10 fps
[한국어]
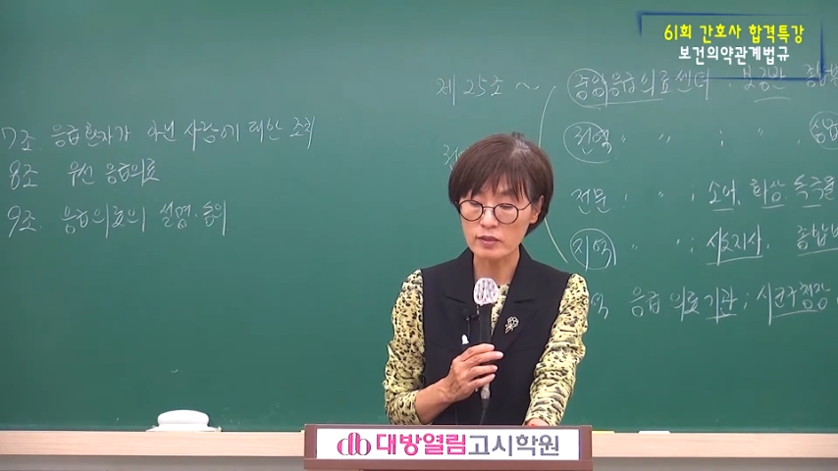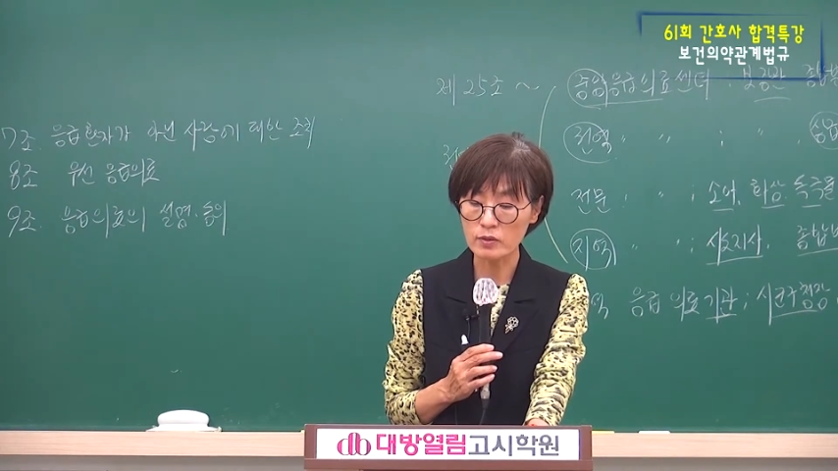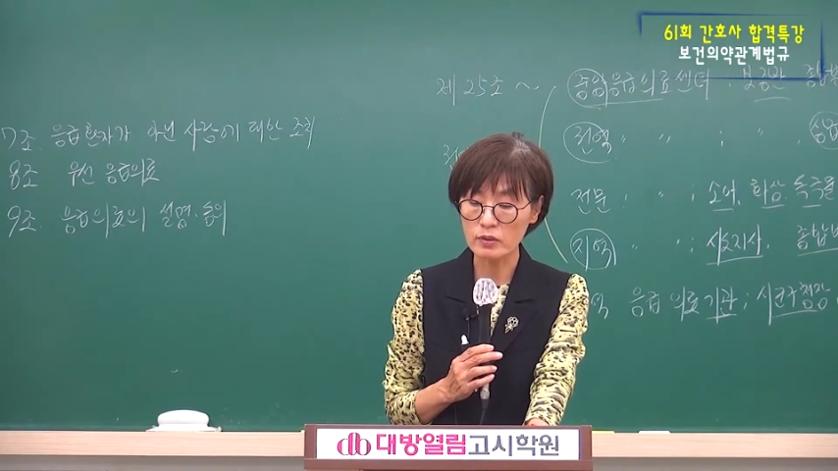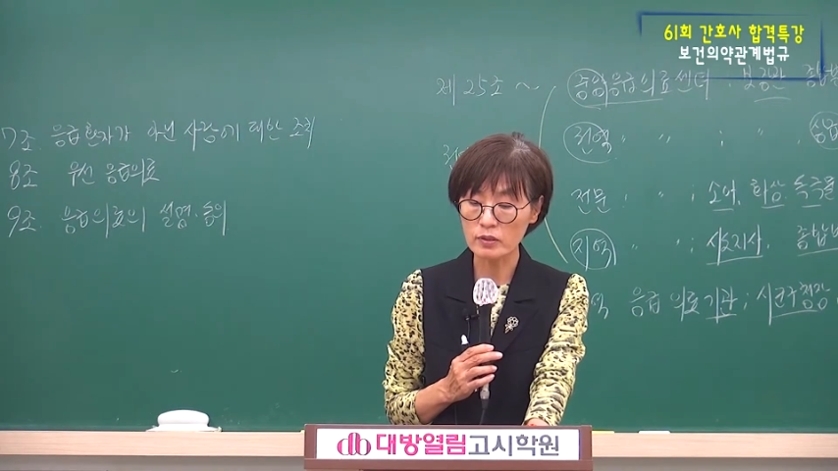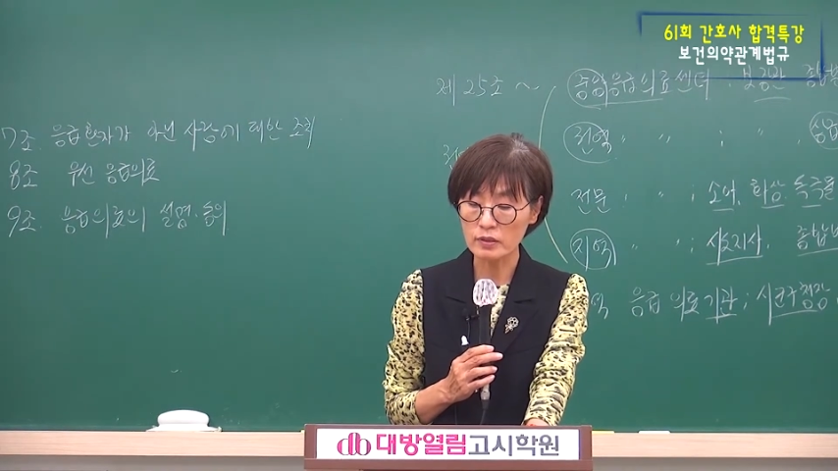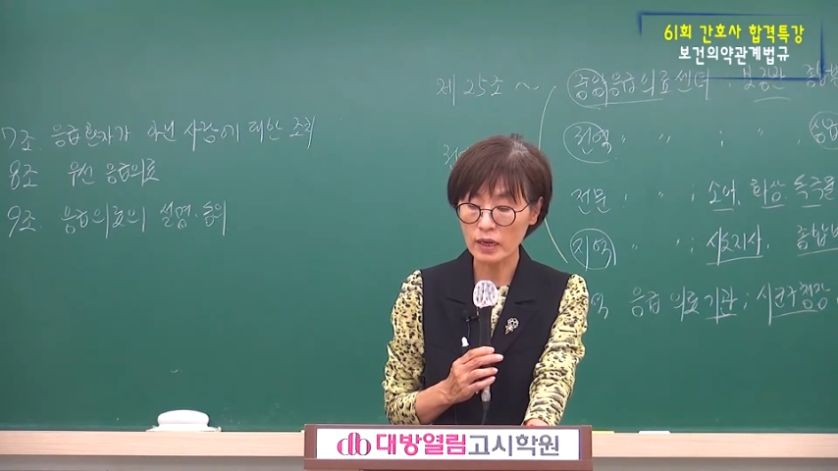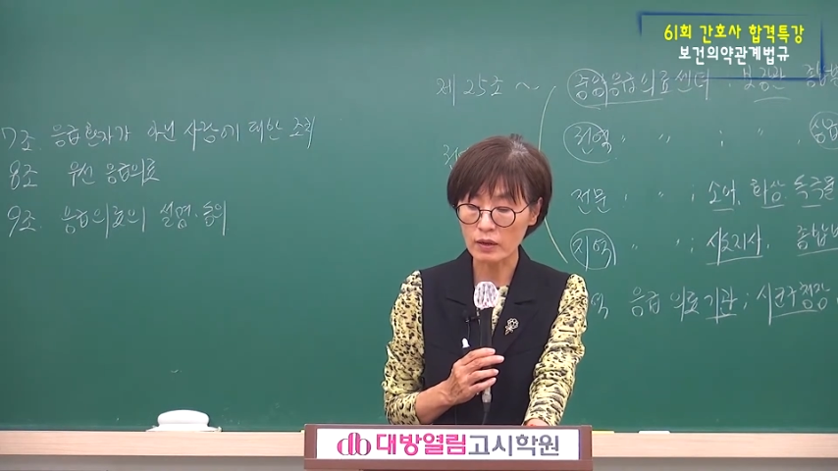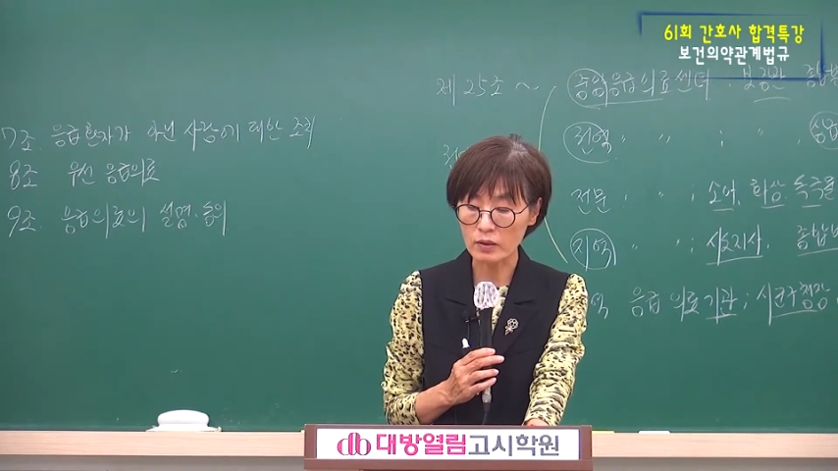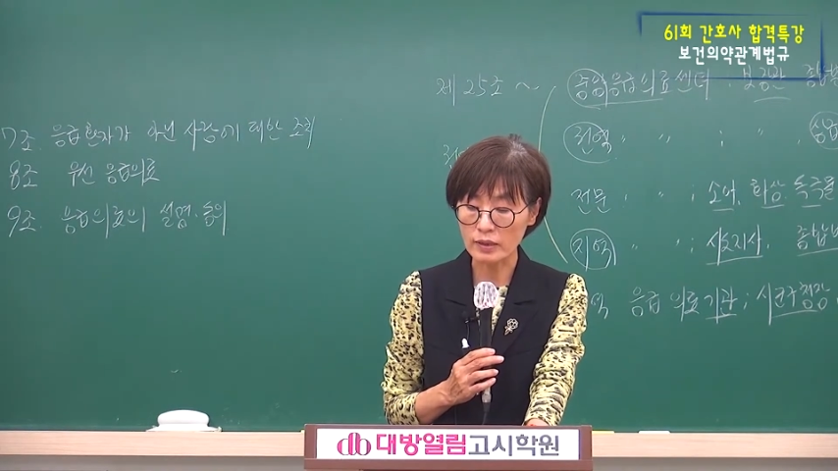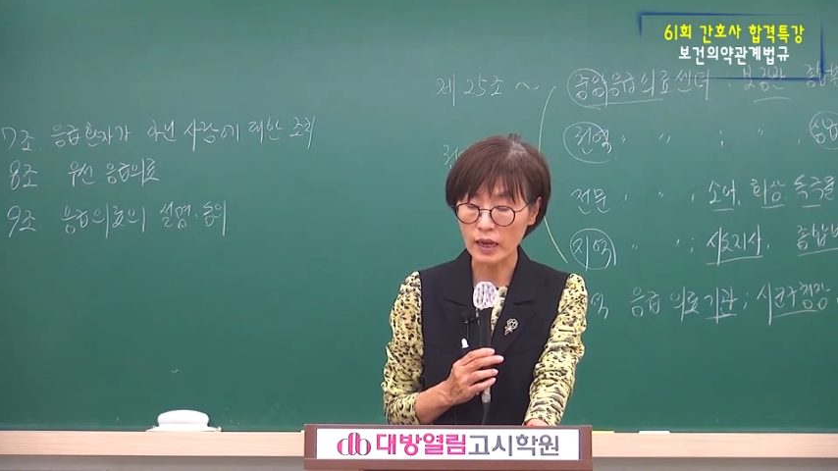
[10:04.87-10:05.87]
진료를
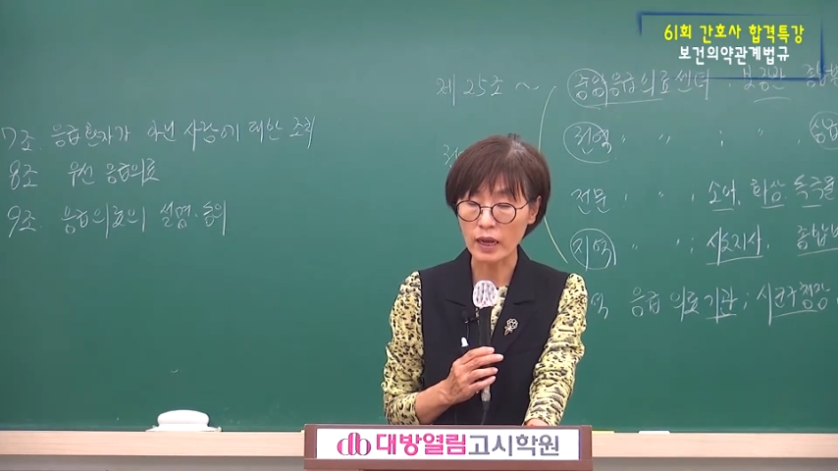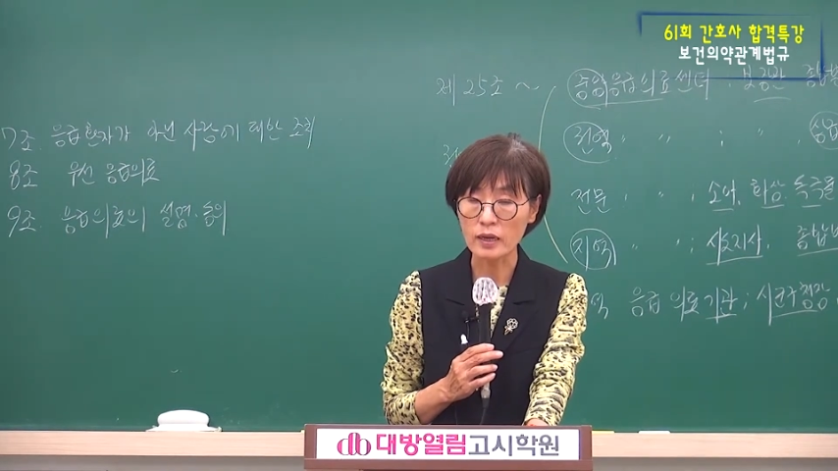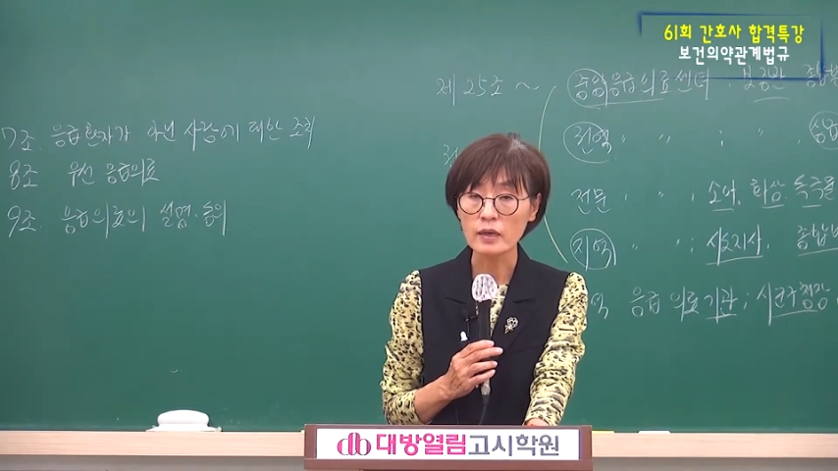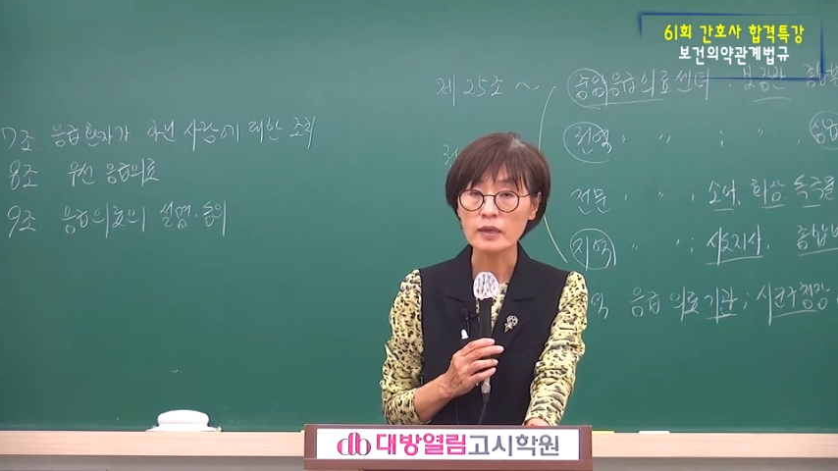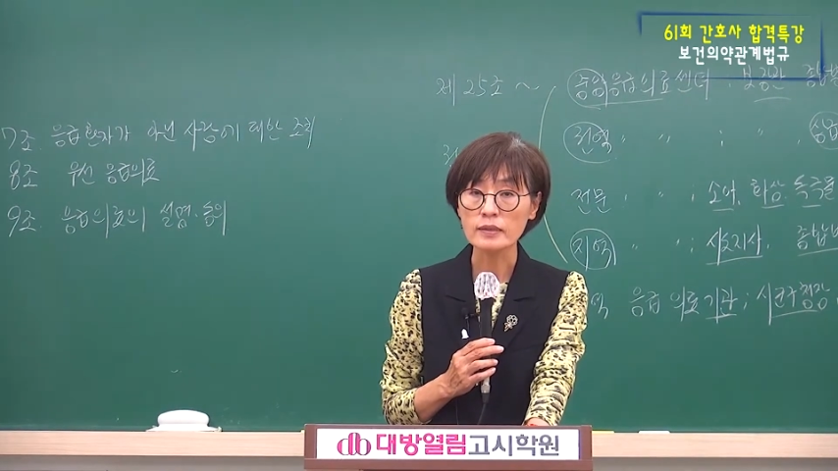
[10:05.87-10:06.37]
의뢰하거나